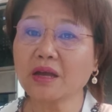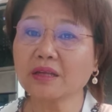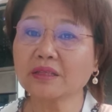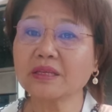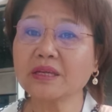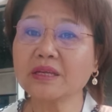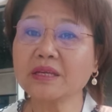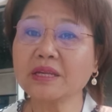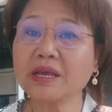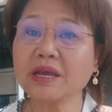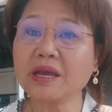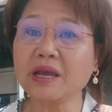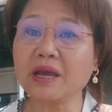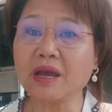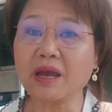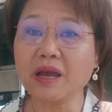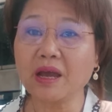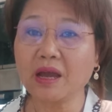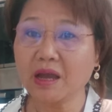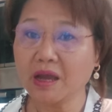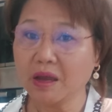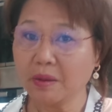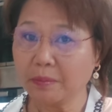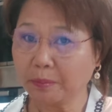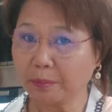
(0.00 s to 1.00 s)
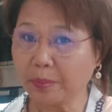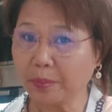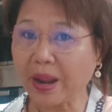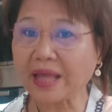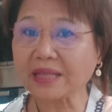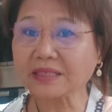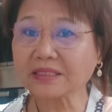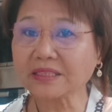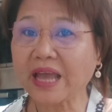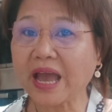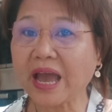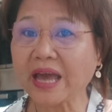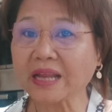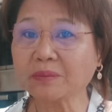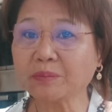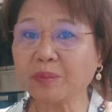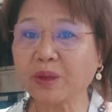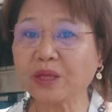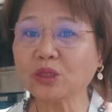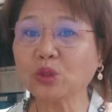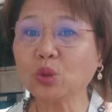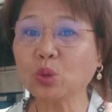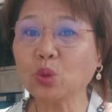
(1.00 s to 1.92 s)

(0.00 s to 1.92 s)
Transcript: ทีเนี้ยประจานไป